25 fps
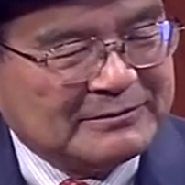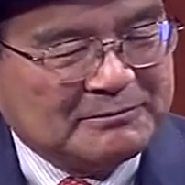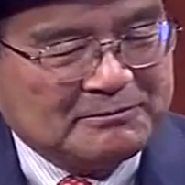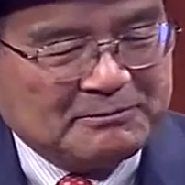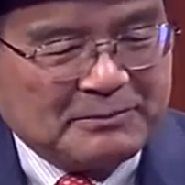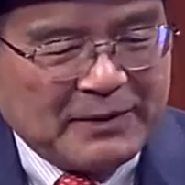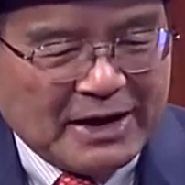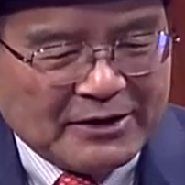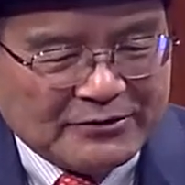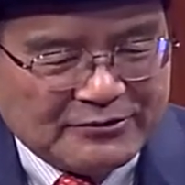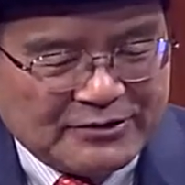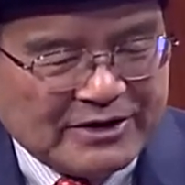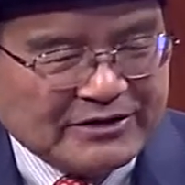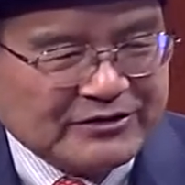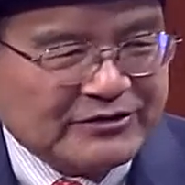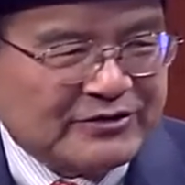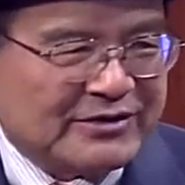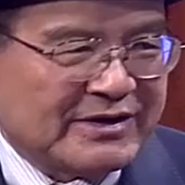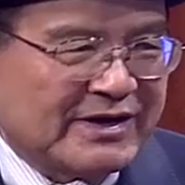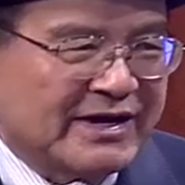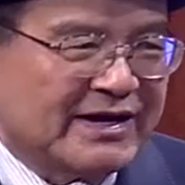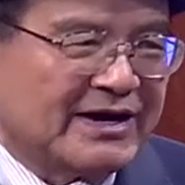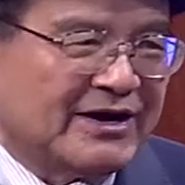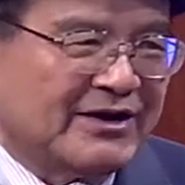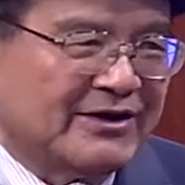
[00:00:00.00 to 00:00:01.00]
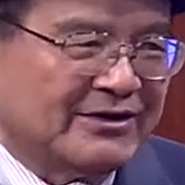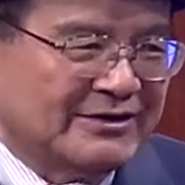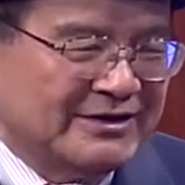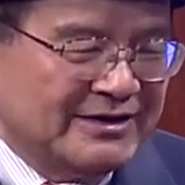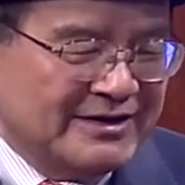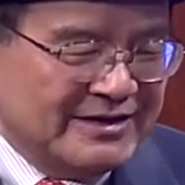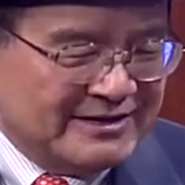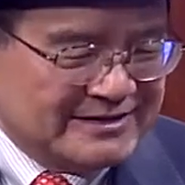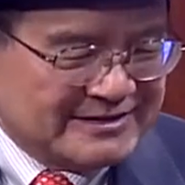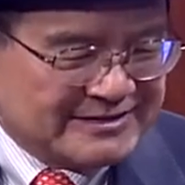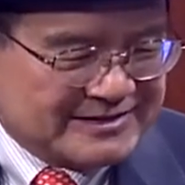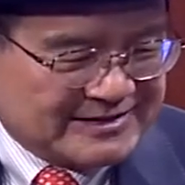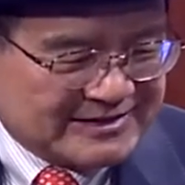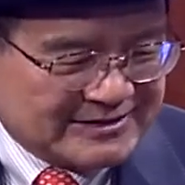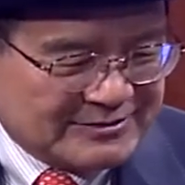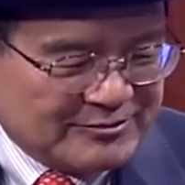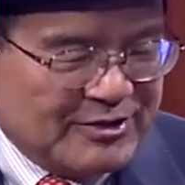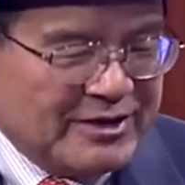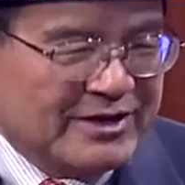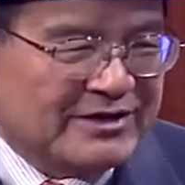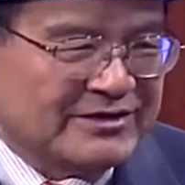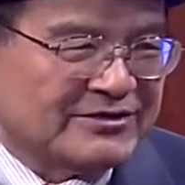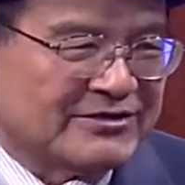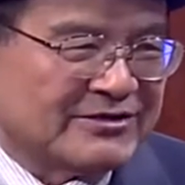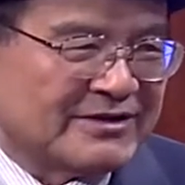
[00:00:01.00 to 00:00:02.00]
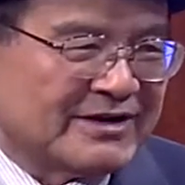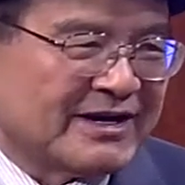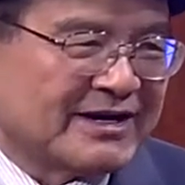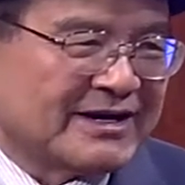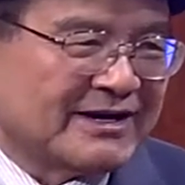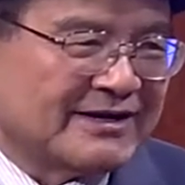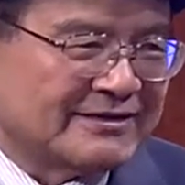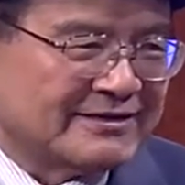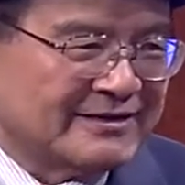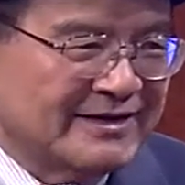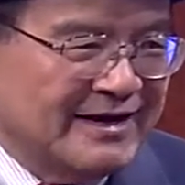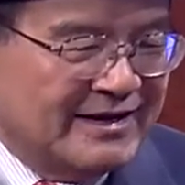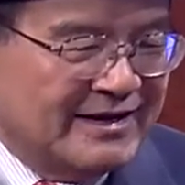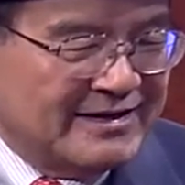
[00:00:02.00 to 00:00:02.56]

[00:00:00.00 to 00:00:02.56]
八月有人考，十月有人考。